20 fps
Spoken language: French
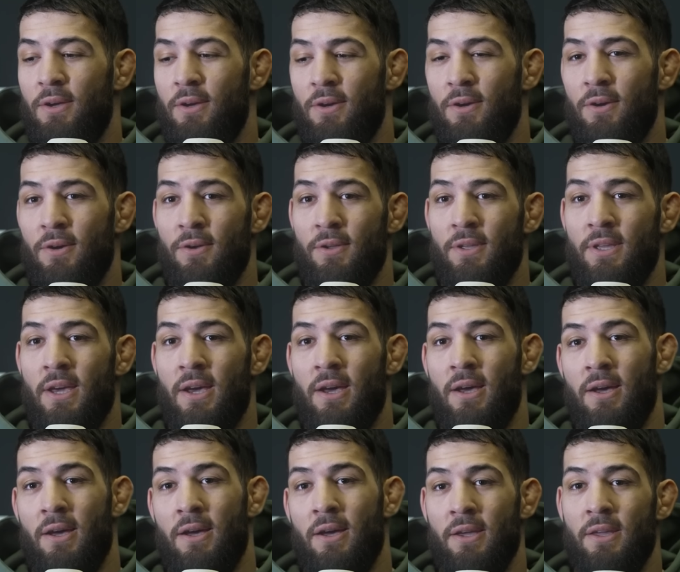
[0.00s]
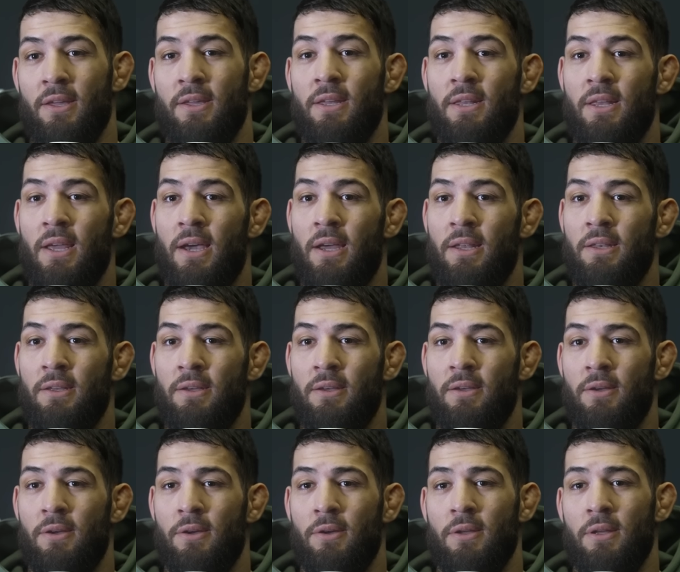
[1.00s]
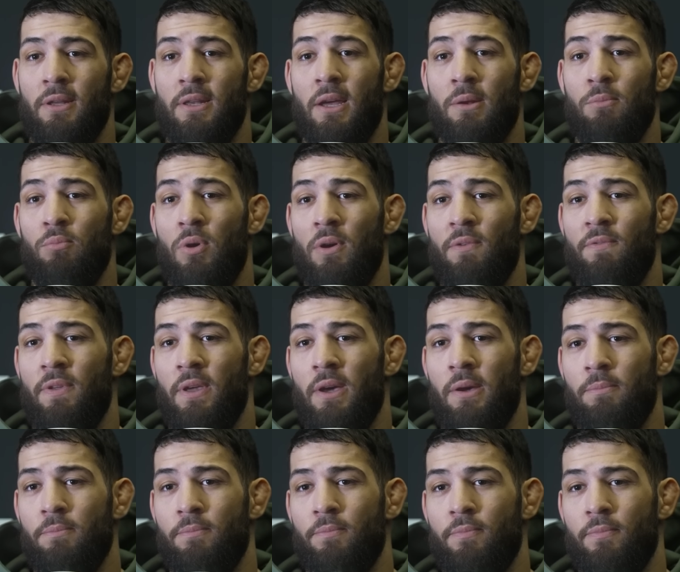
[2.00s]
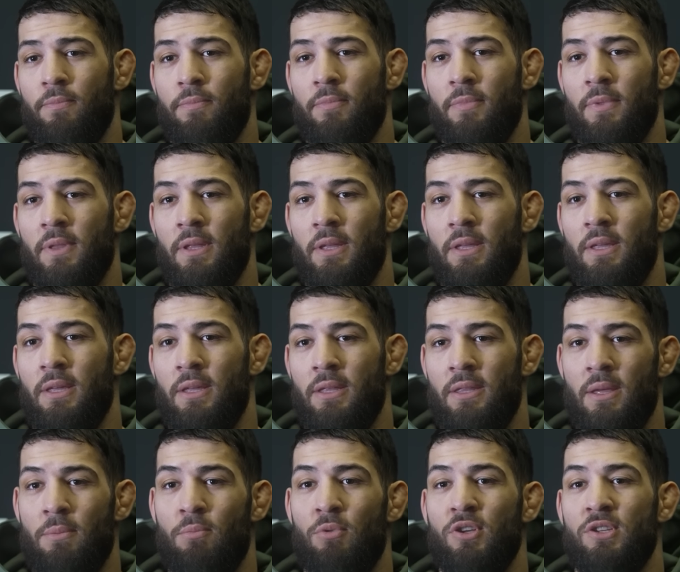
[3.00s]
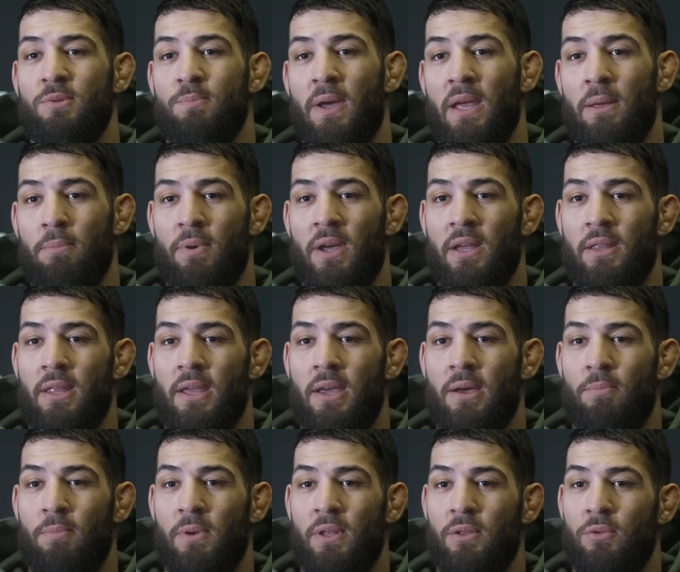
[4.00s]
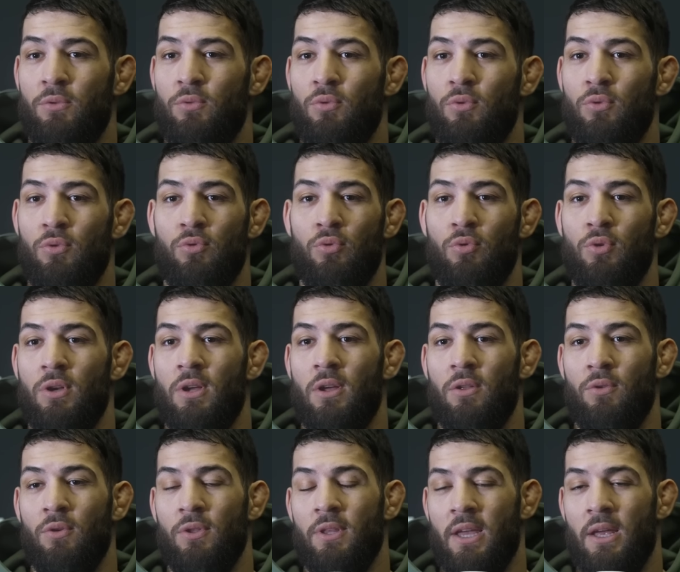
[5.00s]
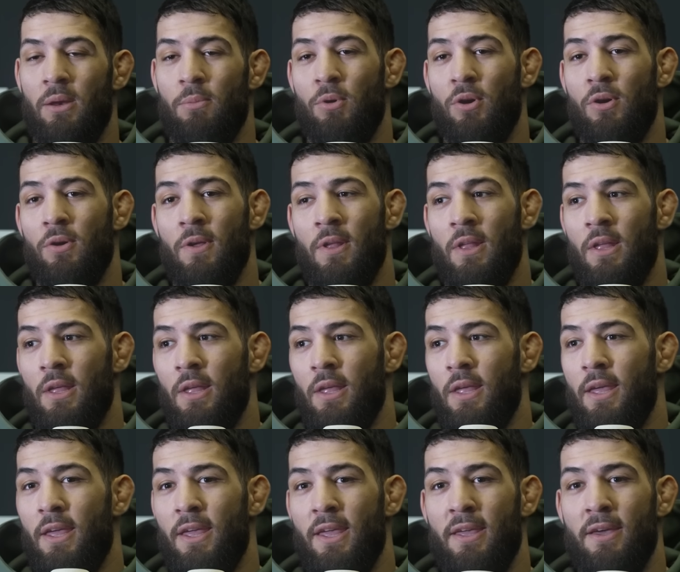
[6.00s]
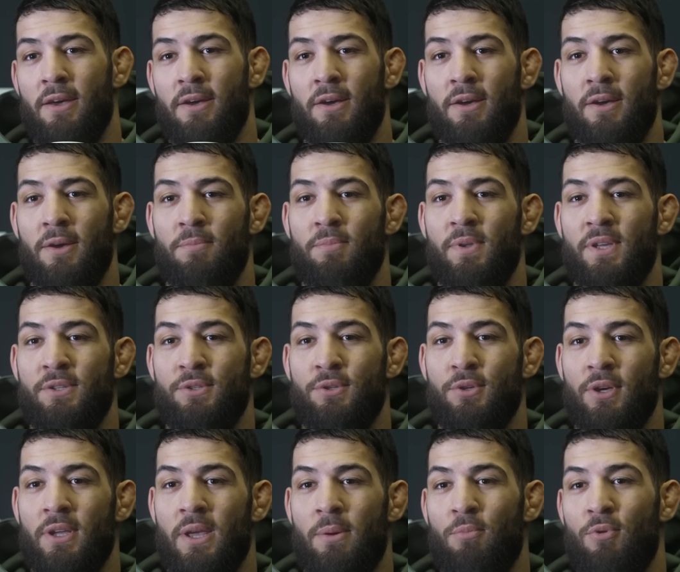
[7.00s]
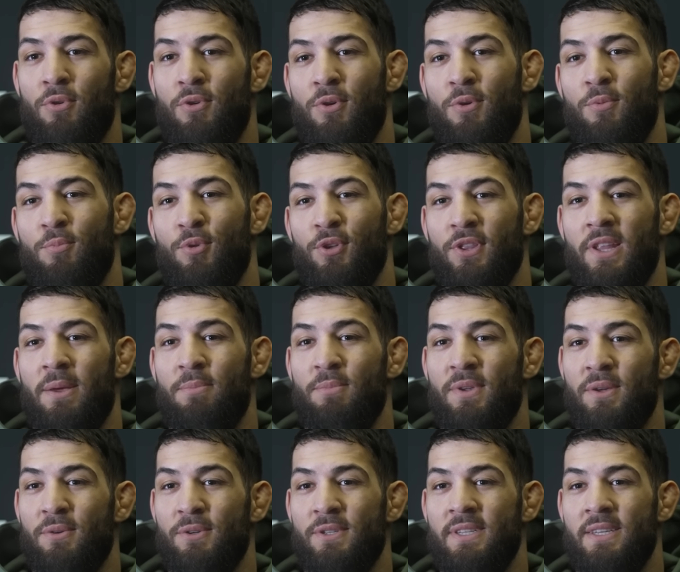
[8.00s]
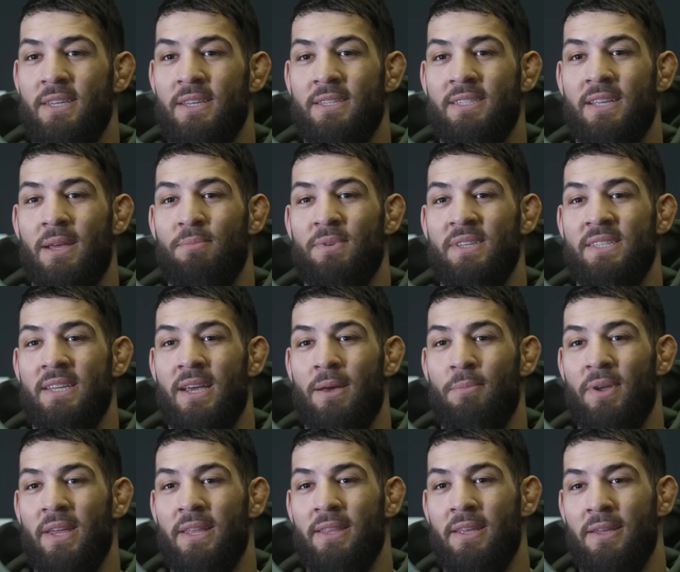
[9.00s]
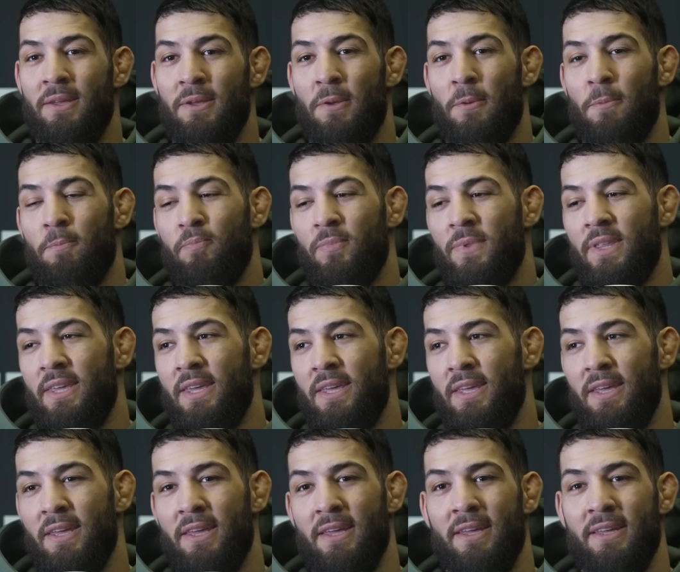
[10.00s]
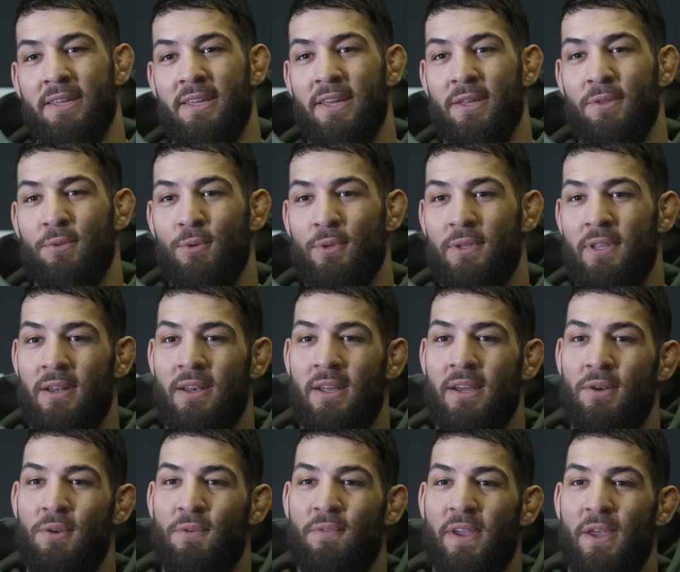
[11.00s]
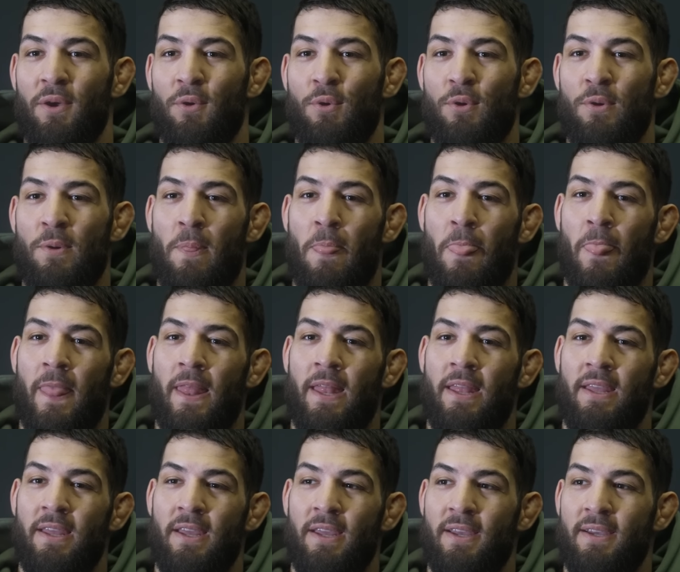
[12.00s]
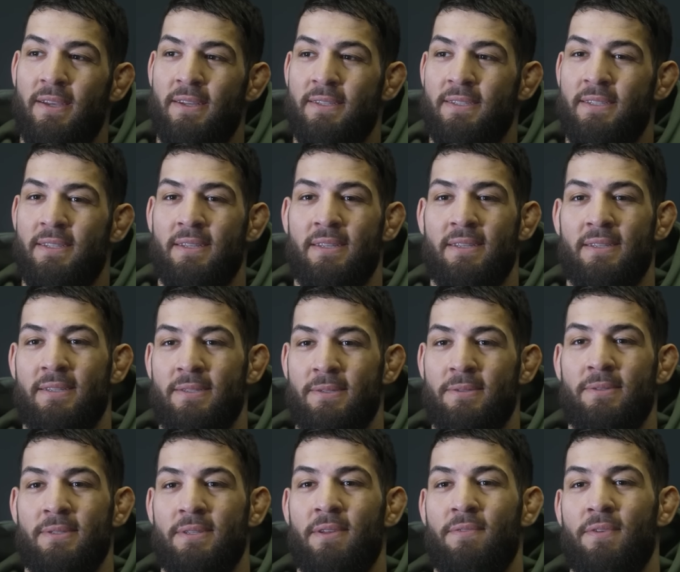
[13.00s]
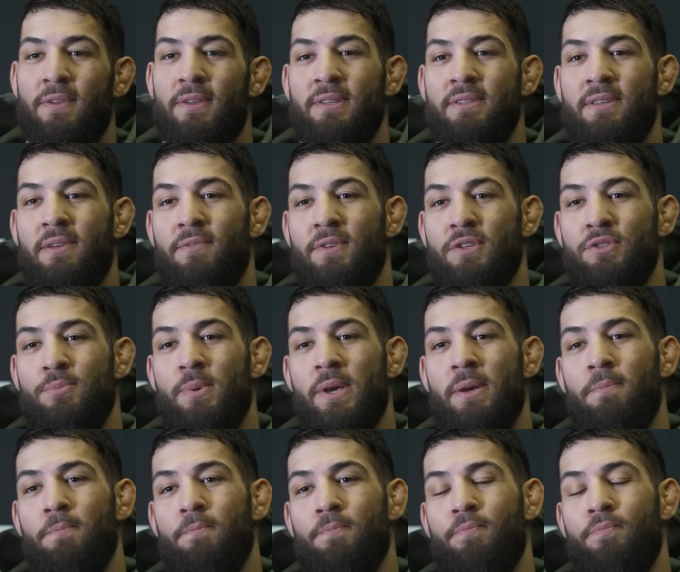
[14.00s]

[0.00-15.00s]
Il euh, y a Iliane, Iliane Boafia, qui était mon sparring partner pendant tout le, camp d'entraînement. Et bien sûr, il y a mon, ami aussi, Sami Siamed, qui est, est tout le temps là, le frérot. Et ça, fait, du bien.